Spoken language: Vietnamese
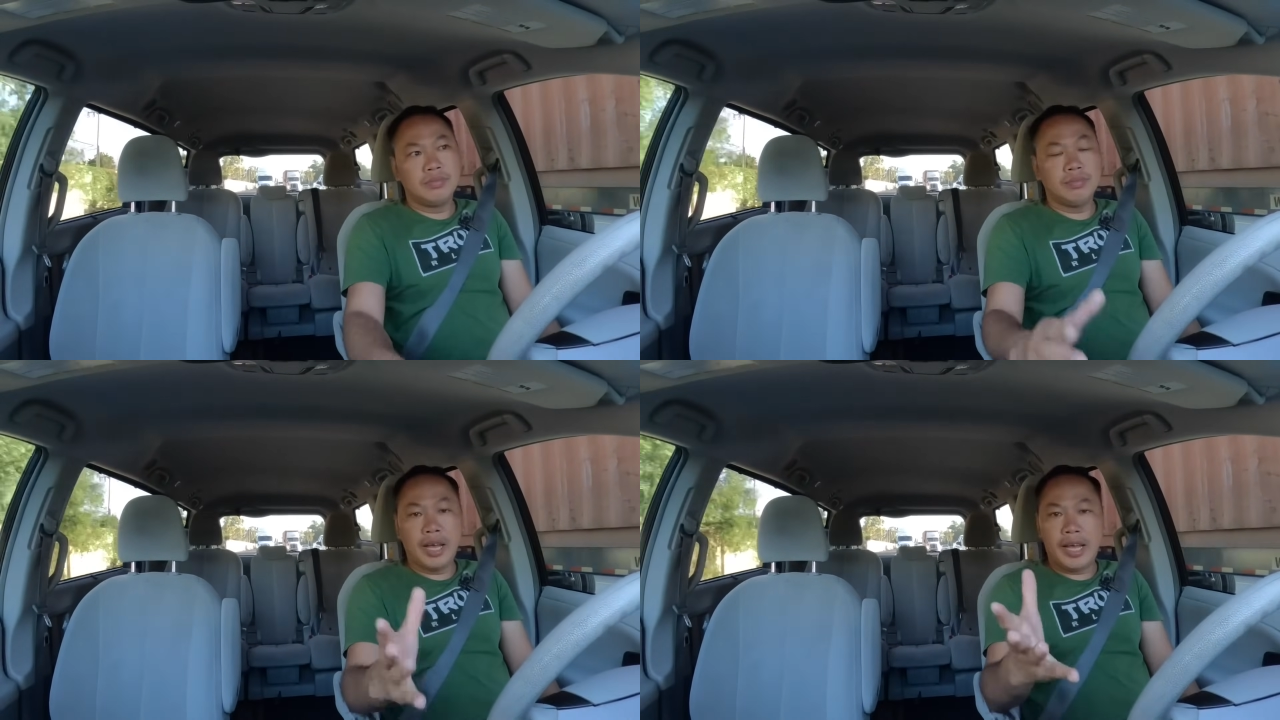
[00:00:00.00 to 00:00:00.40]

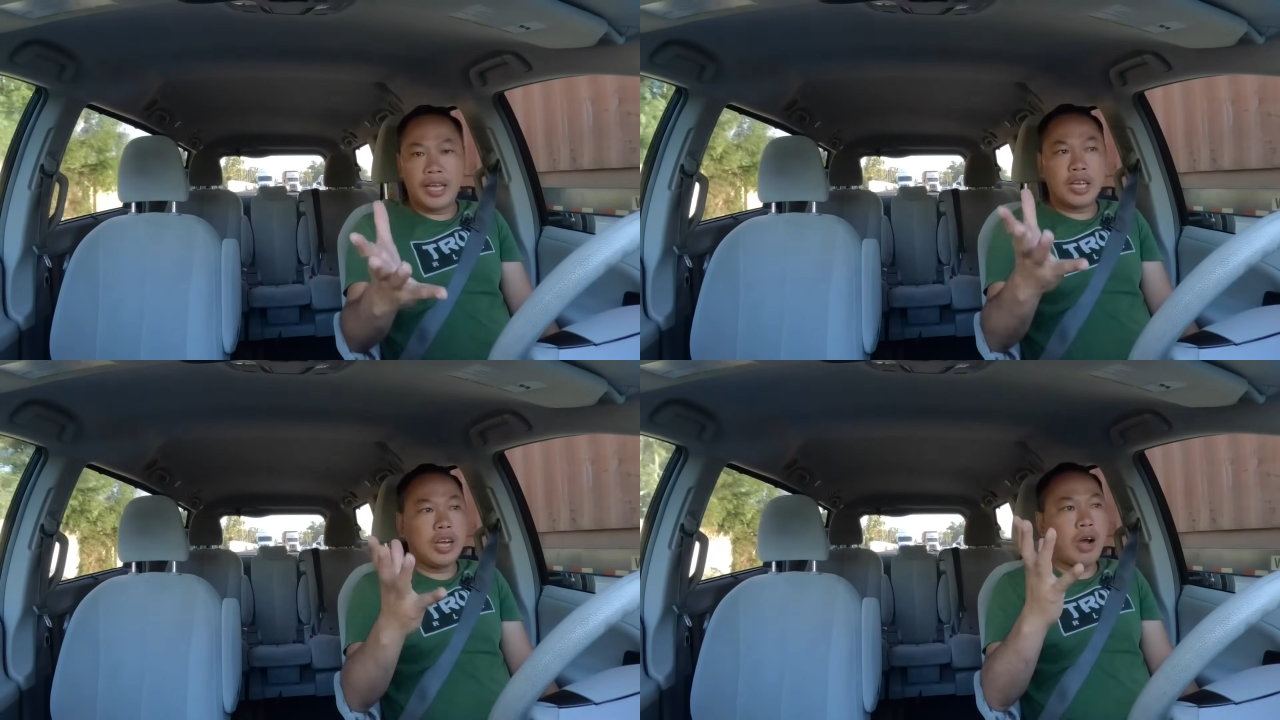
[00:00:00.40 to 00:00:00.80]

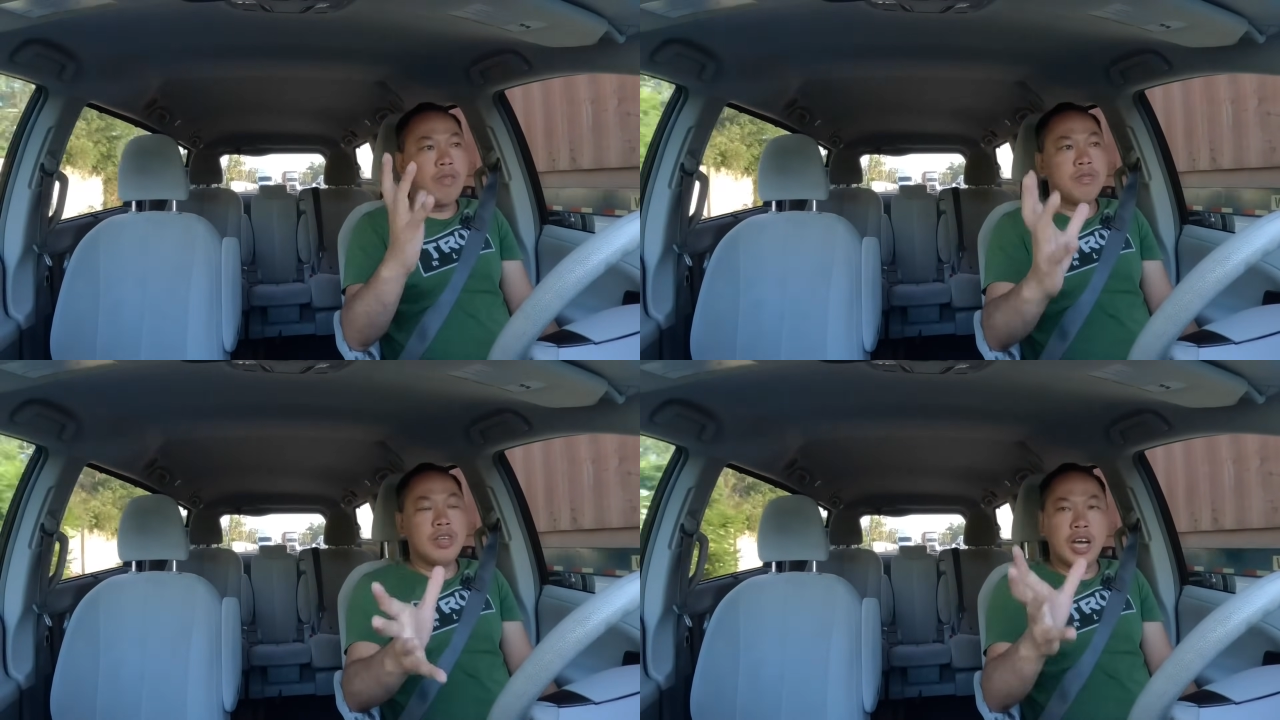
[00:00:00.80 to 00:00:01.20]
mà
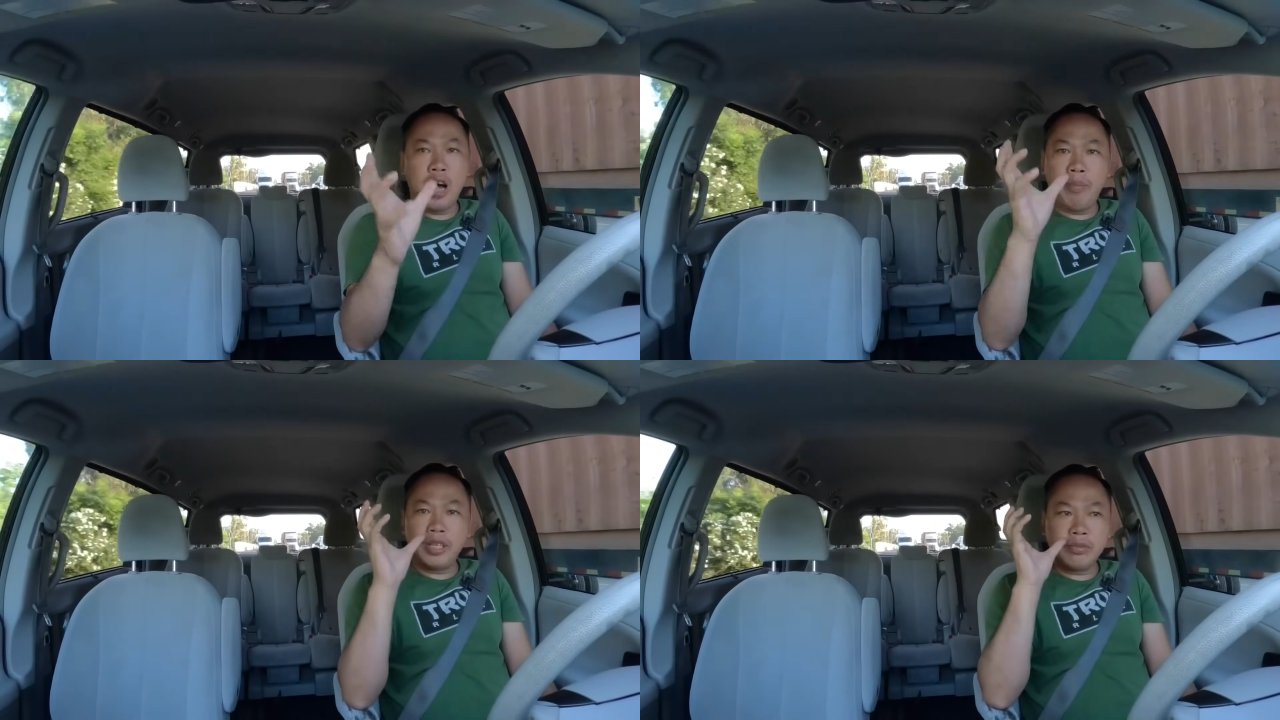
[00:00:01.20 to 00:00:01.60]
không
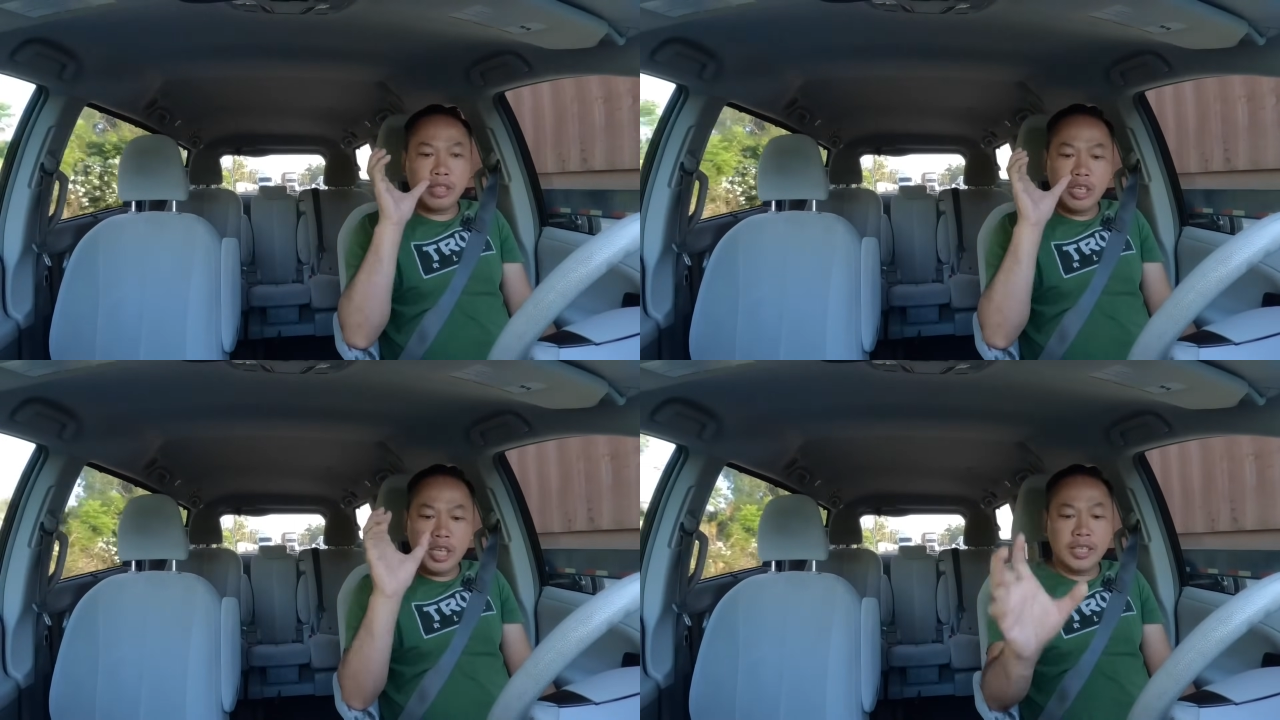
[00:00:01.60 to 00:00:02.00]
ngờ mà
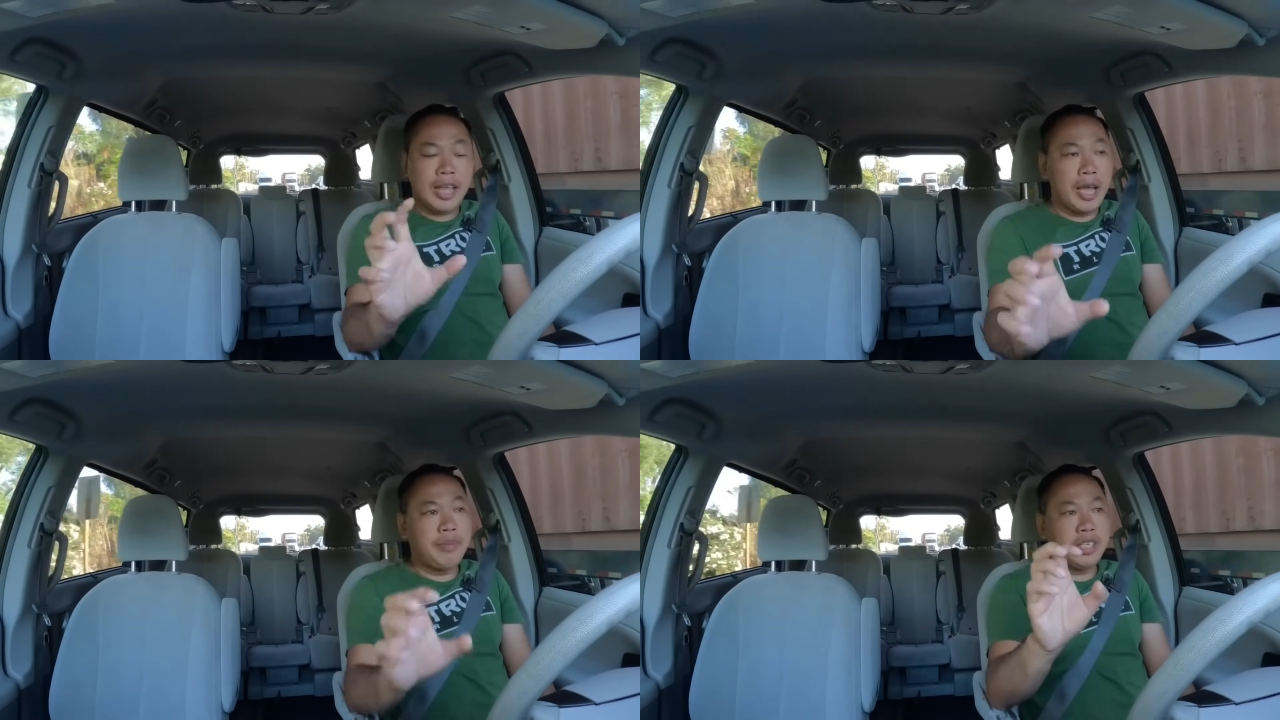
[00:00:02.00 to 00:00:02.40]
tự nhiên cái
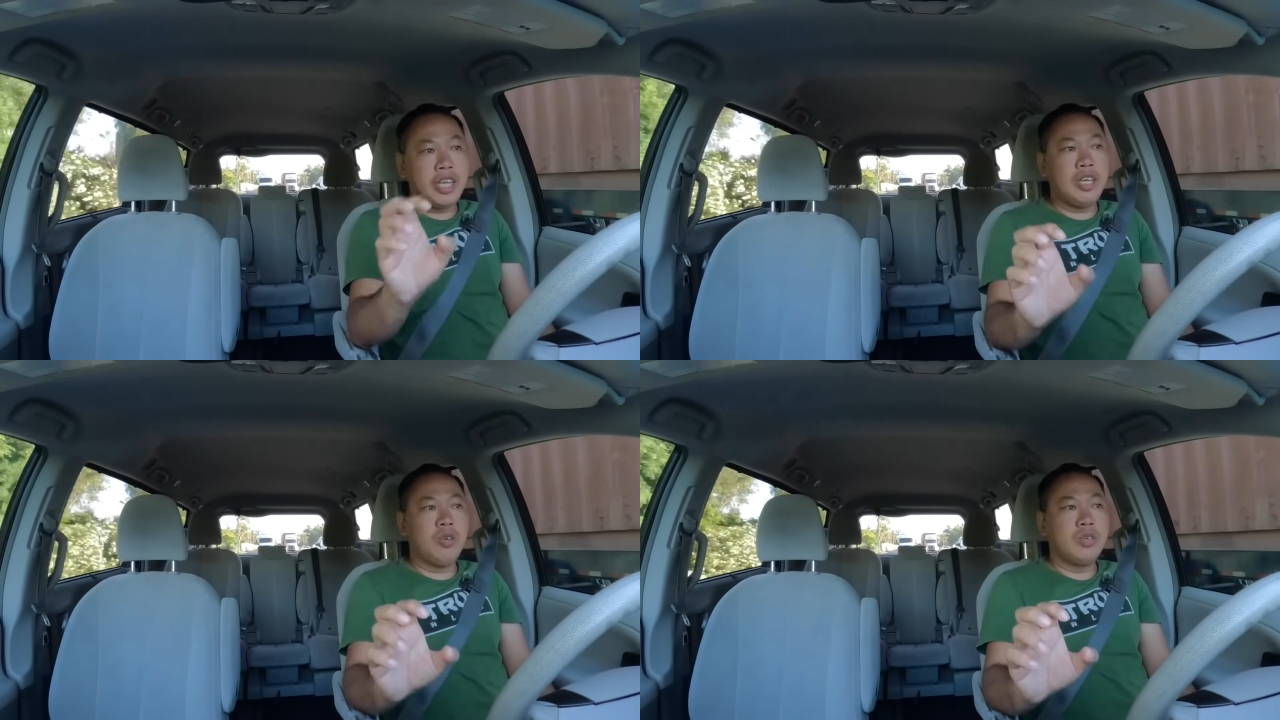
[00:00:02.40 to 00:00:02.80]
tay mình nó
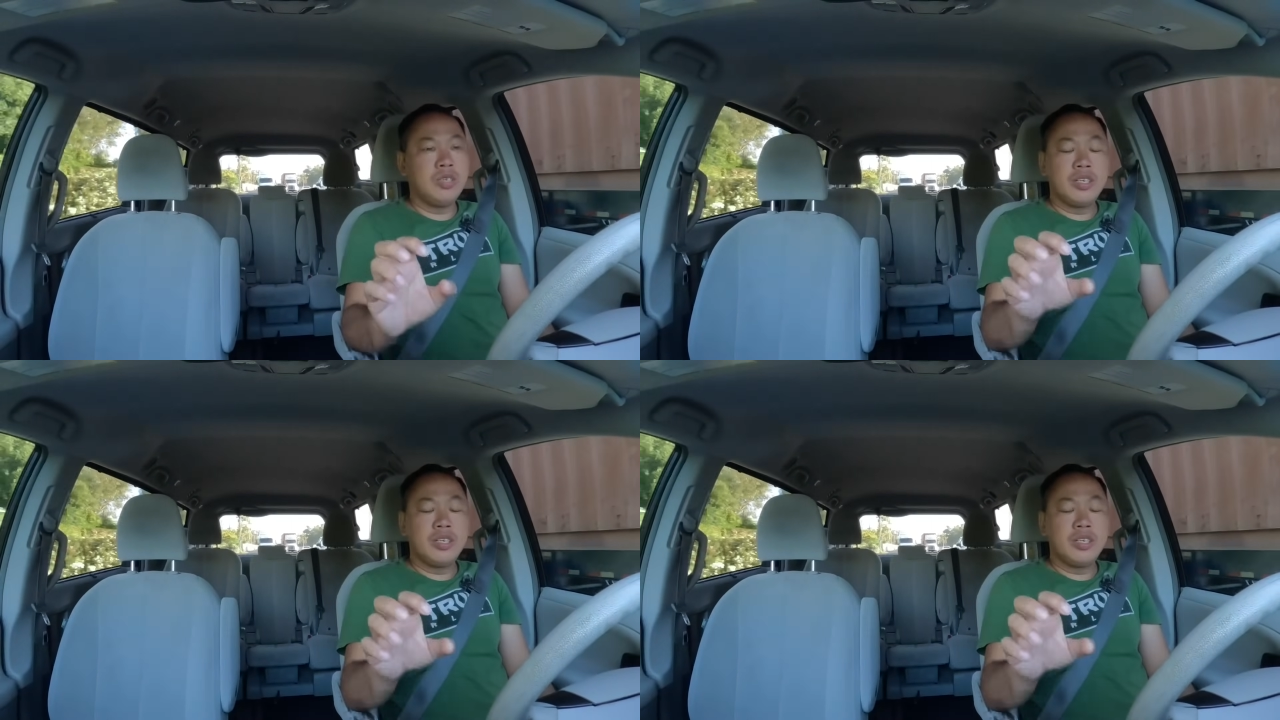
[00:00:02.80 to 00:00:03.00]
kéo